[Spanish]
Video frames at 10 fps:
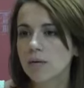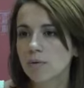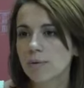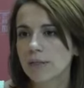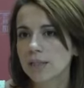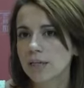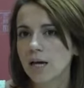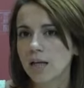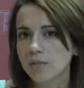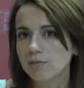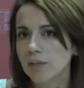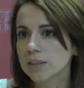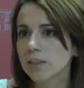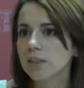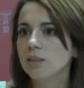la pobreza
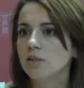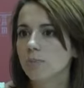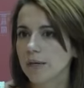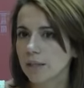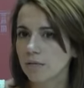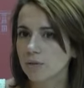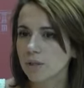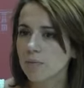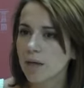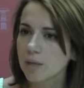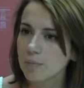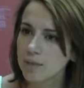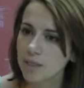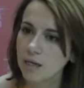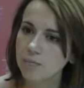infantil. Nos parece un tema
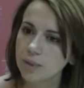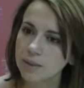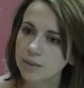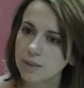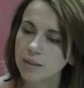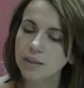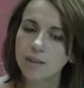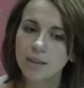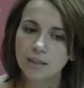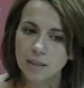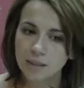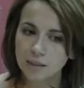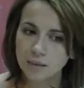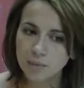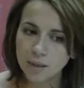especialmente
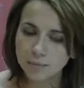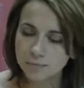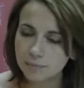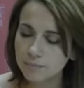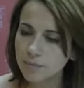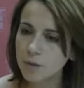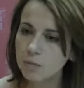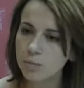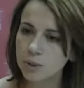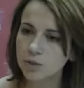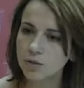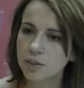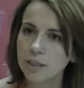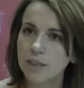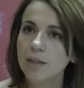sensible, puesto
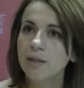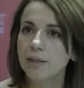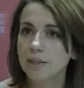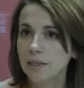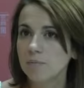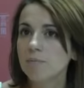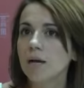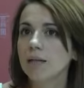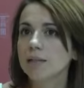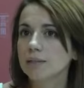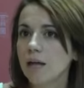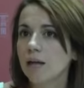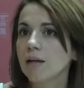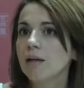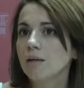que quienes más
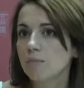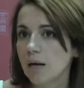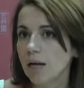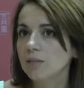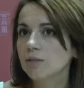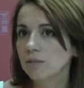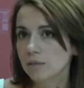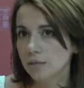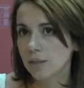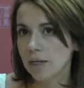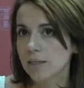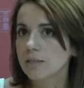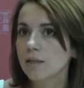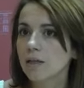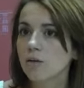están pagando la
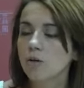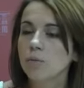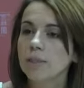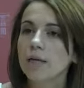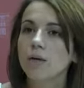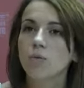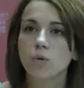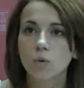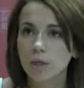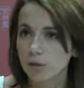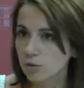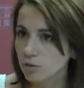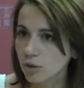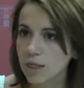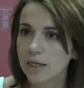crisis económica, como ocurre
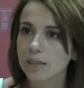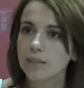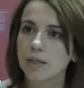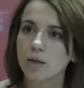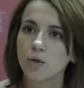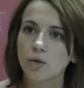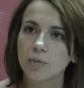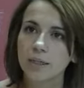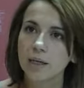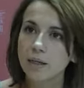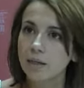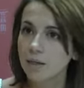con todas las crisis económicas,